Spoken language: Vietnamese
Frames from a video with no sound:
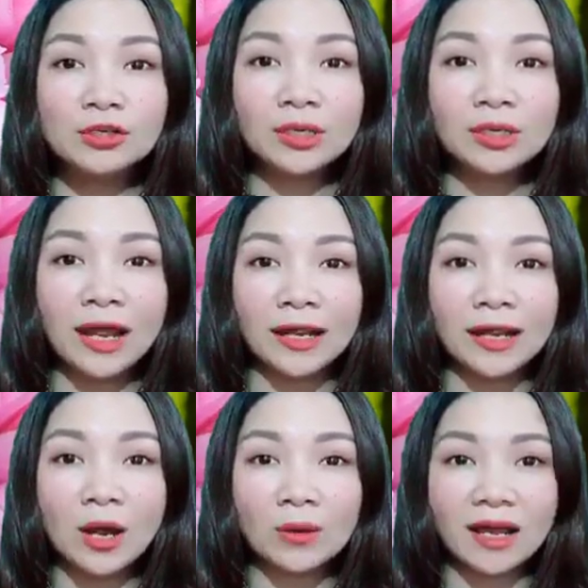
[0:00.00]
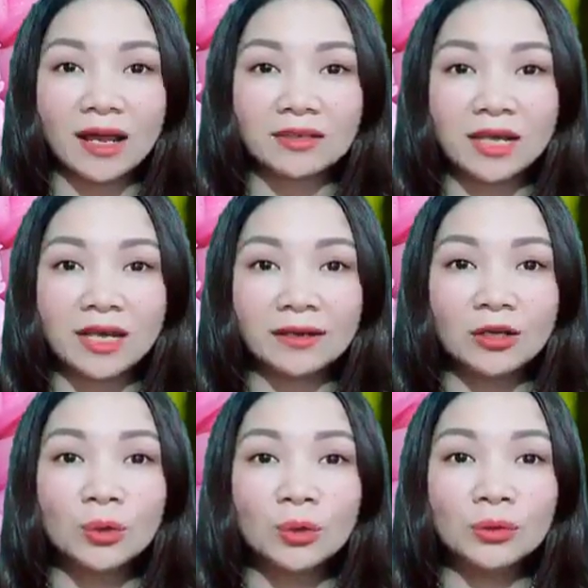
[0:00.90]
Suốt ngày nghe họ than trách
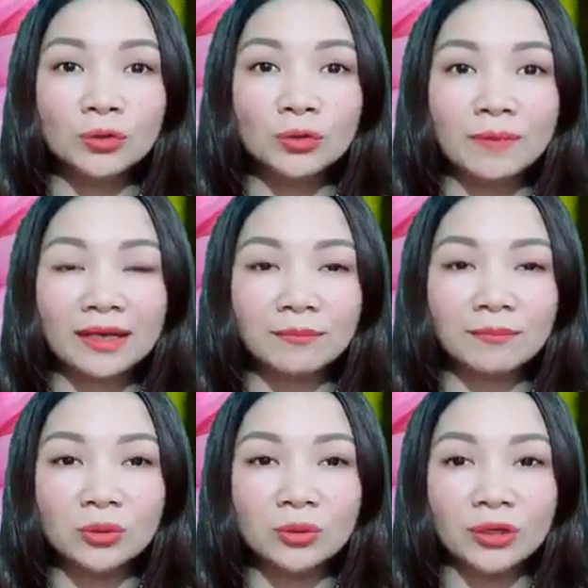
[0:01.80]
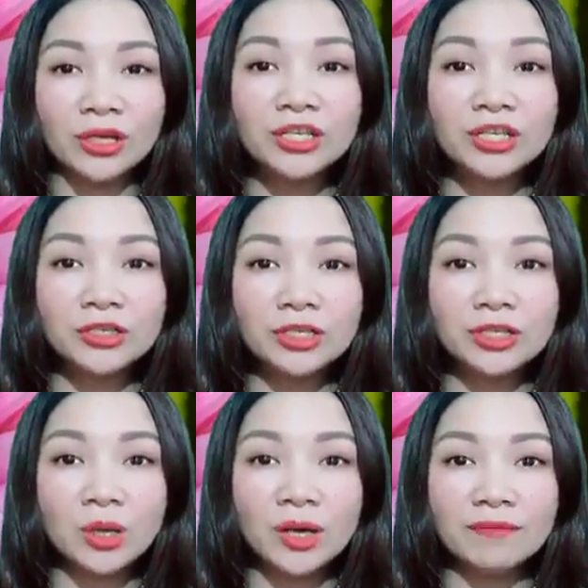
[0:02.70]
cũng đủ mệt lắm rồi Chứ
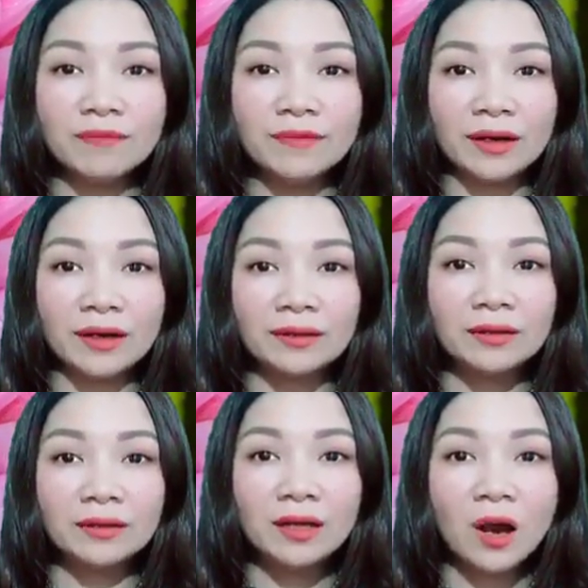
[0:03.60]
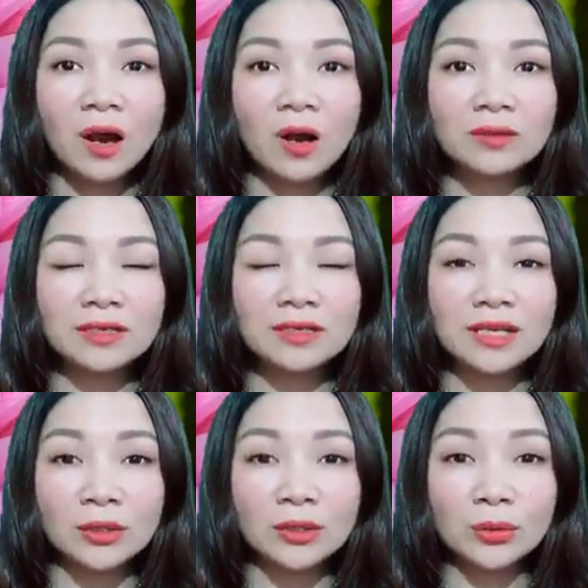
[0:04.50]
chưa nói đến việc Họ sợ
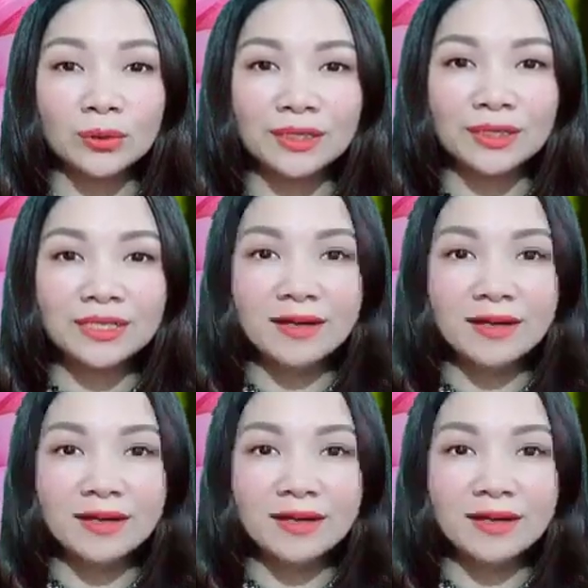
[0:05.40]
sệt đủ thứ